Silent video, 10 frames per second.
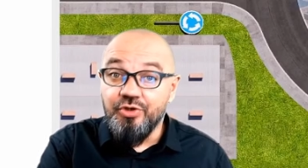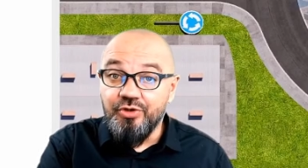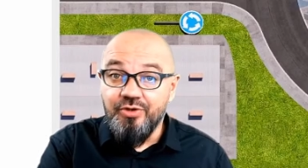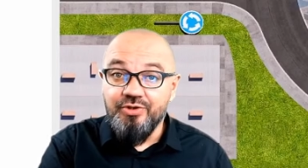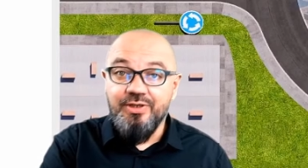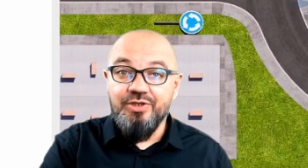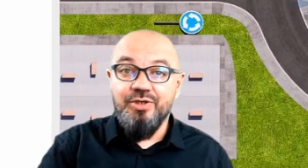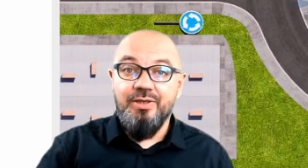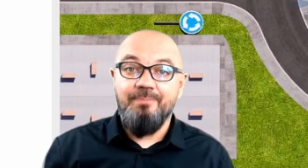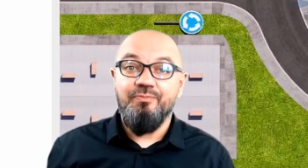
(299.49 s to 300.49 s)
Co to
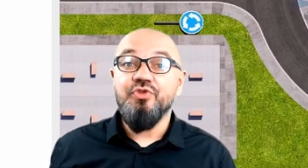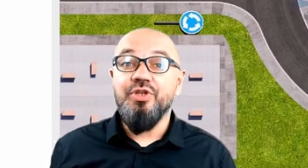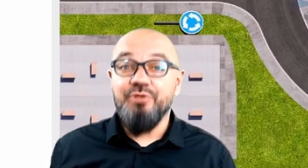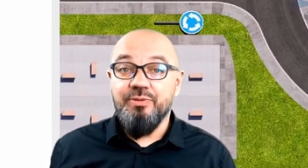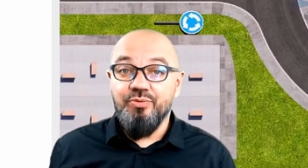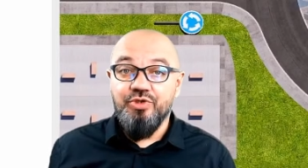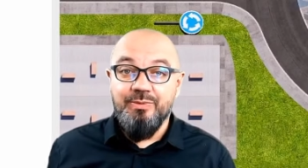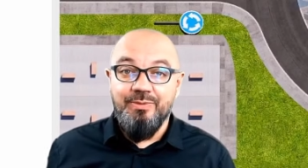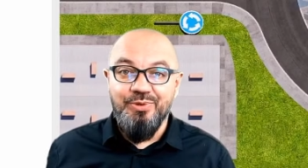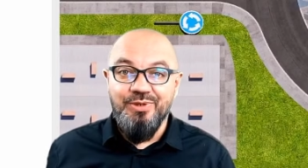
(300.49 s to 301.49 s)
oznacza? Że
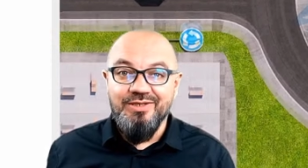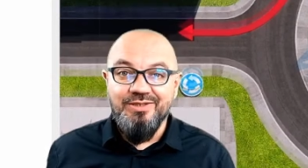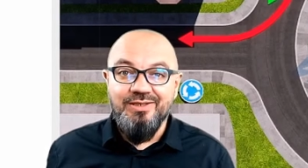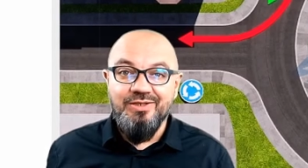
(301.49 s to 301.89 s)
przepuszczamy pojazdy